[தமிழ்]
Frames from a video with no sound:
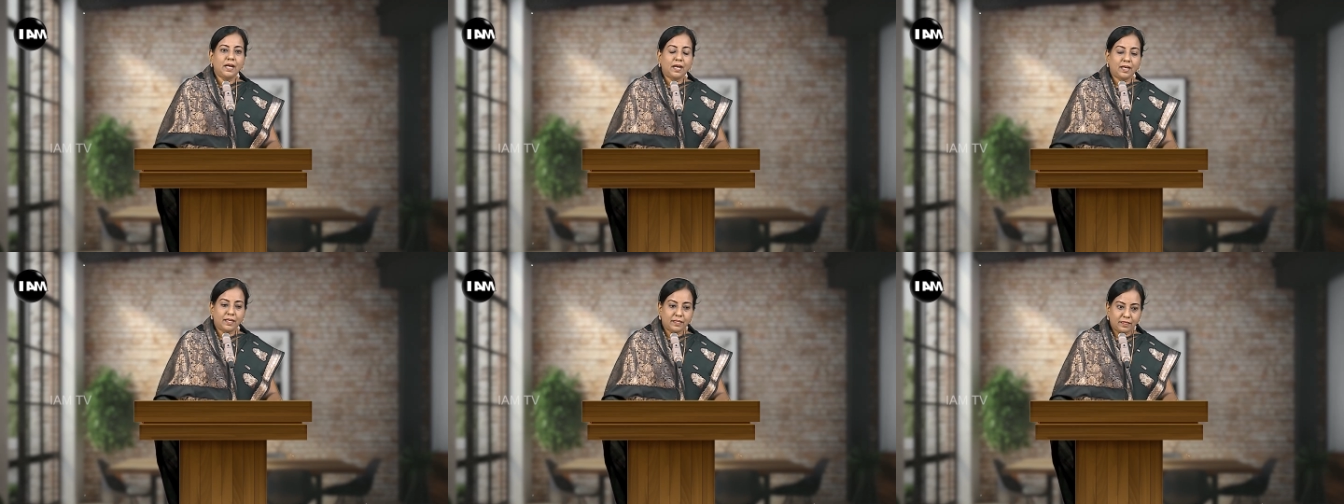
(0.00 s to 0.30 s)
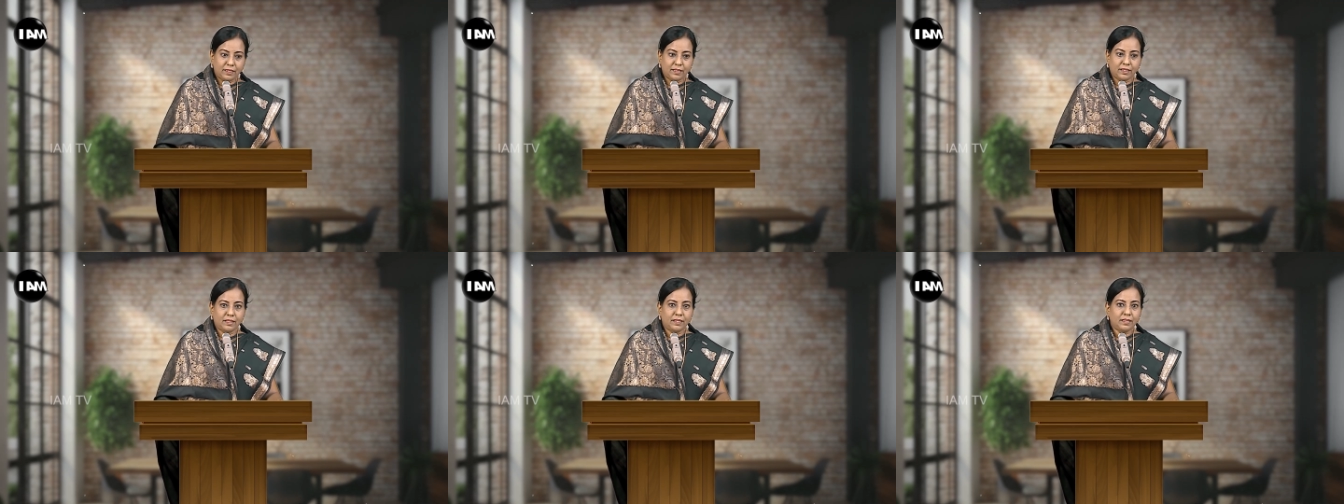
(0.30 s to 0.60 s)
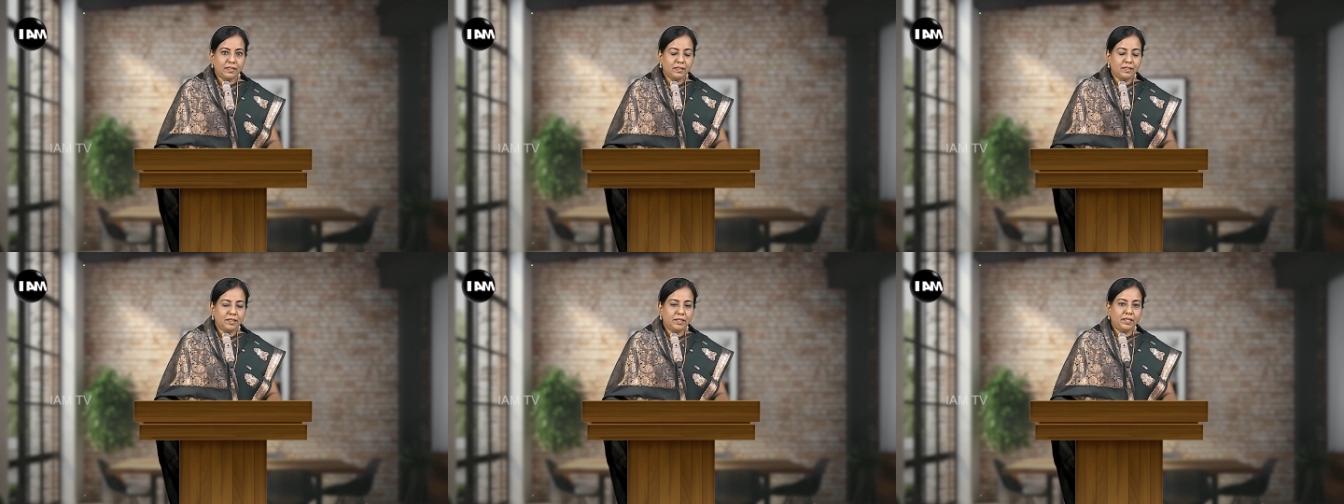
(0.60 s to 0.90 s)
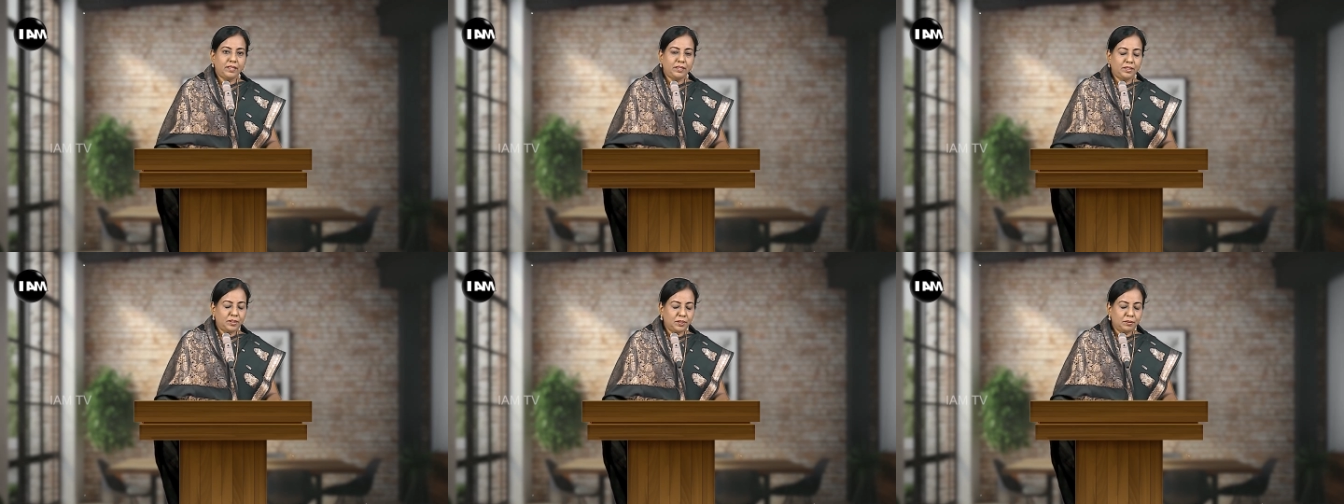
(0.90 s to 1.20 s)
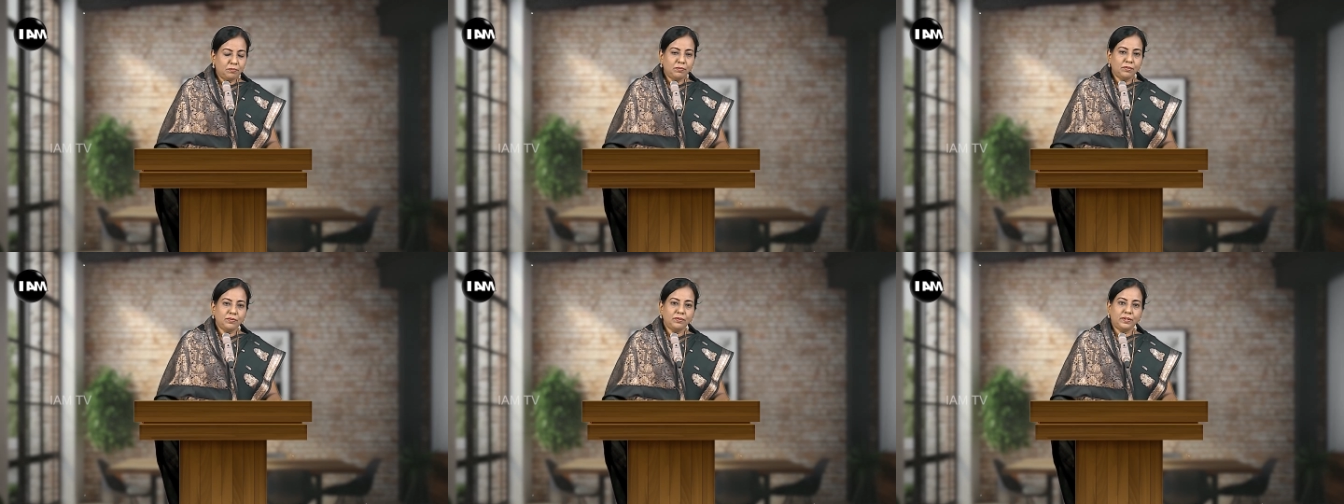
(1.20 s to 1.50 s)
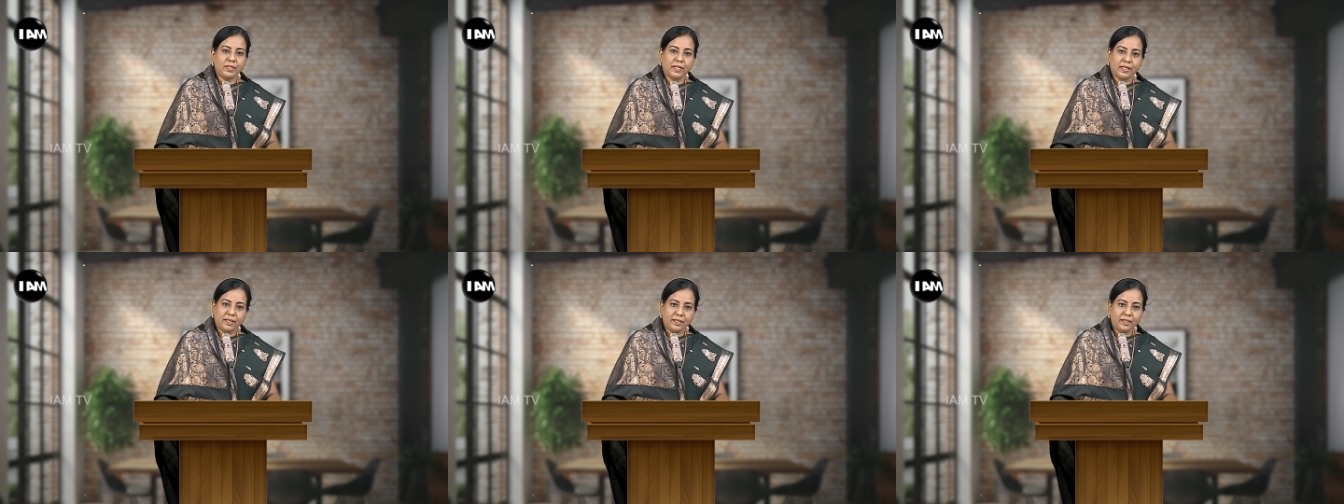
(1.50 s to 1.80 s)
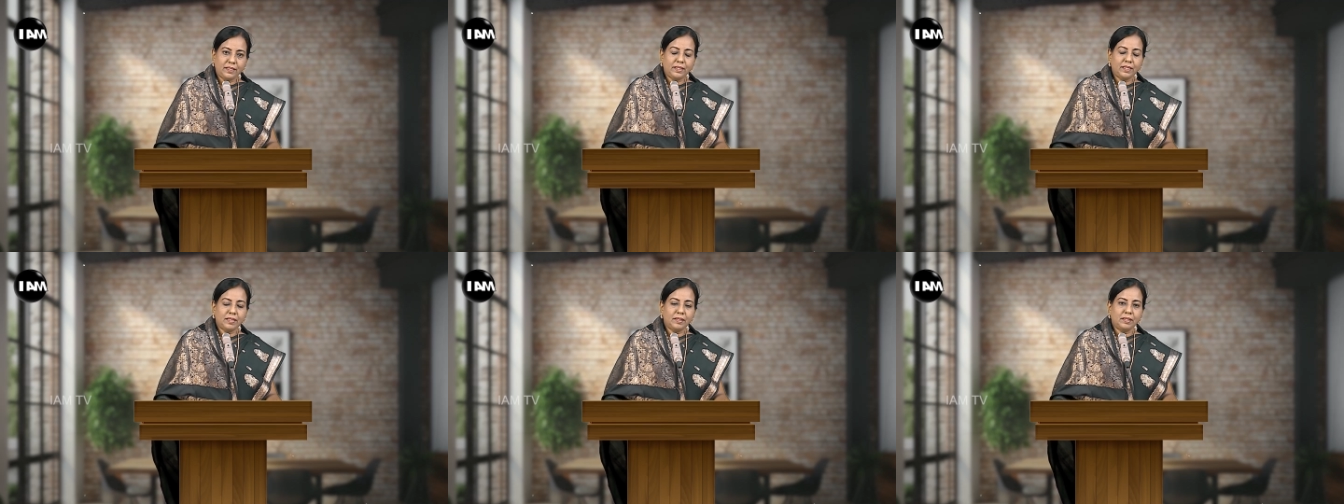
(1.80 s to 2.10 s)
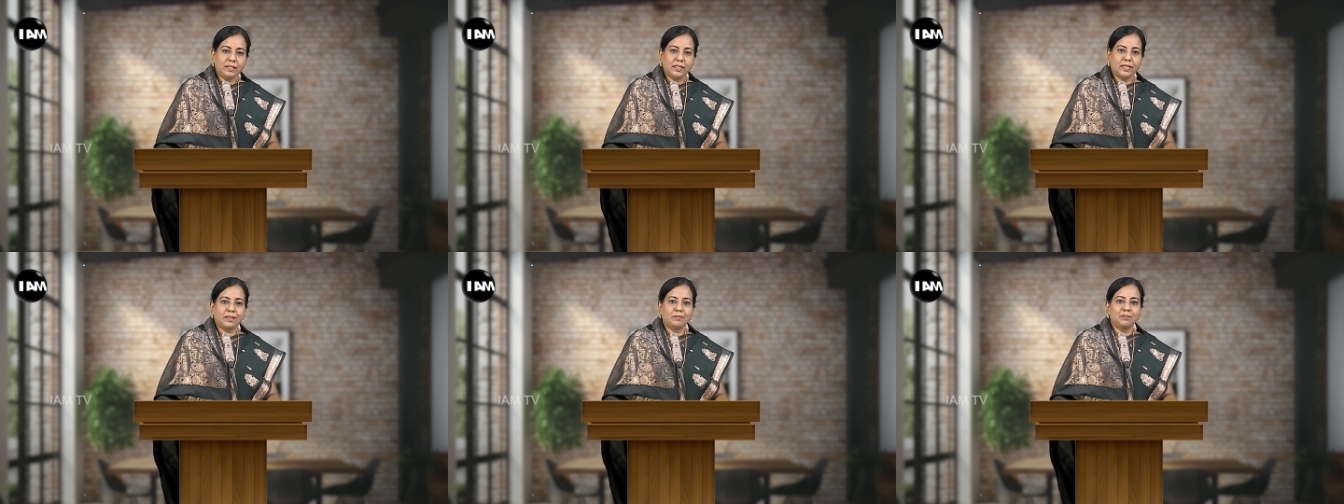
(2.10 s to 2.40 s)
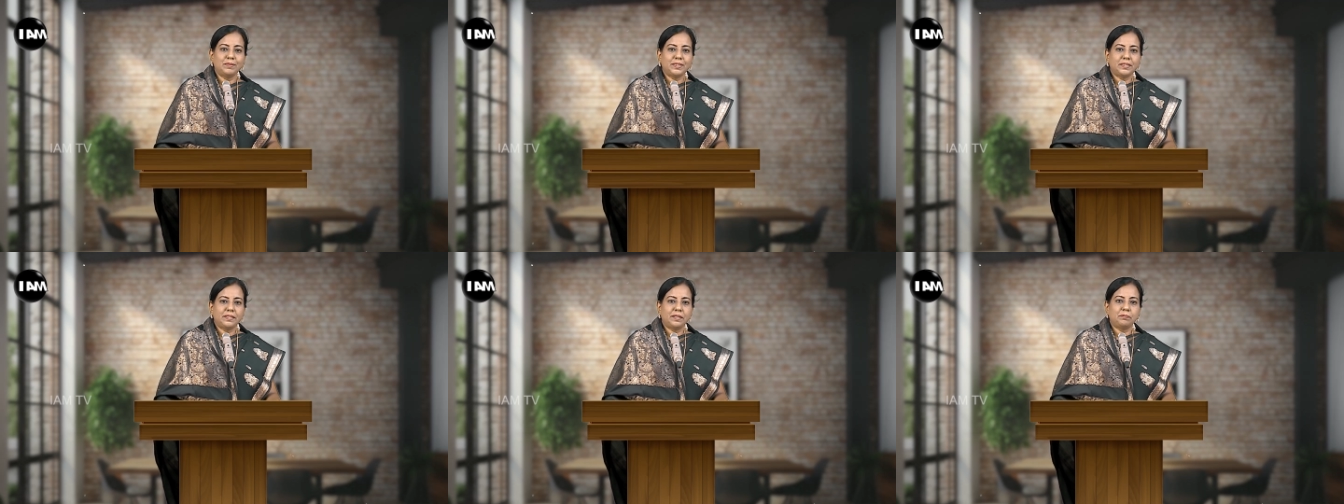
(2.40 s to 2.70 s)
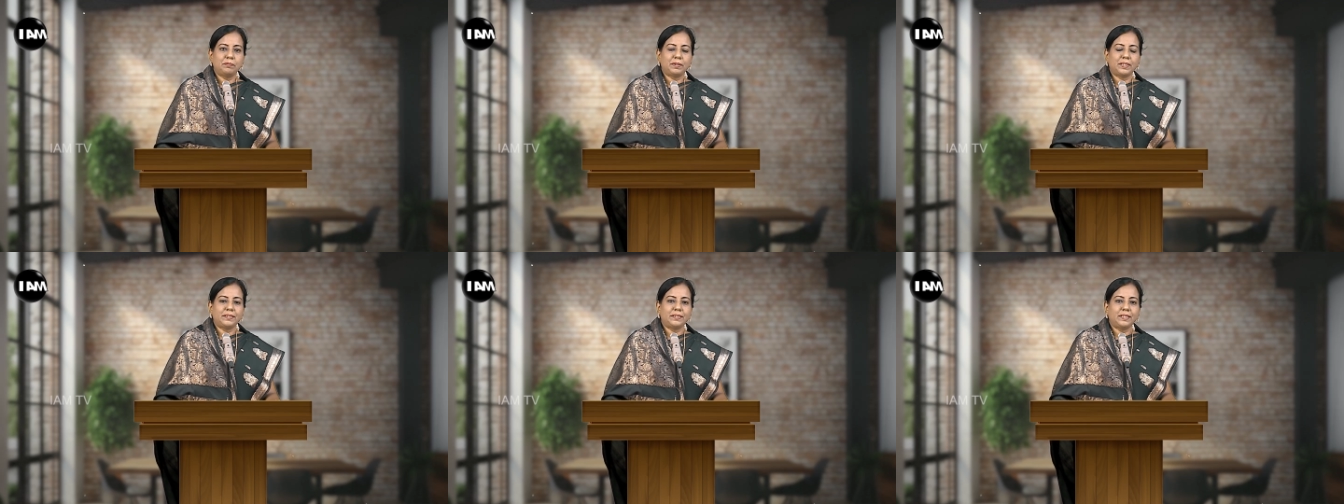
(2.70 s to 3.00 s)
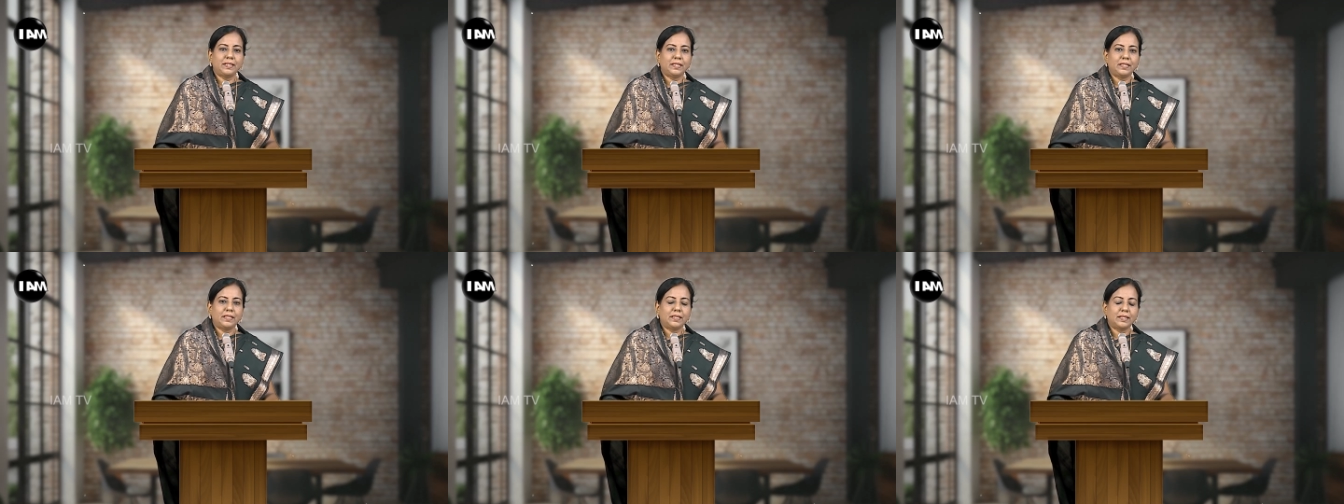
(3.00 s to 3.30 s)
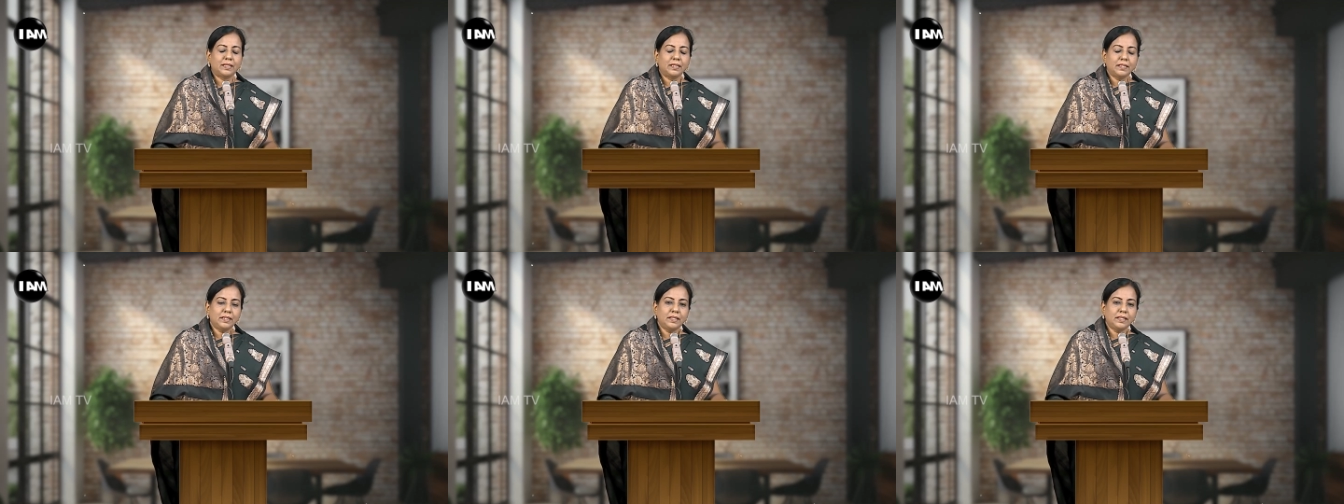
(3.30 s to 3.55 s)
ஆனால் இன்னமும் நிறைய பெரிய கிராமத்தில் பார்த்திங்கன்னா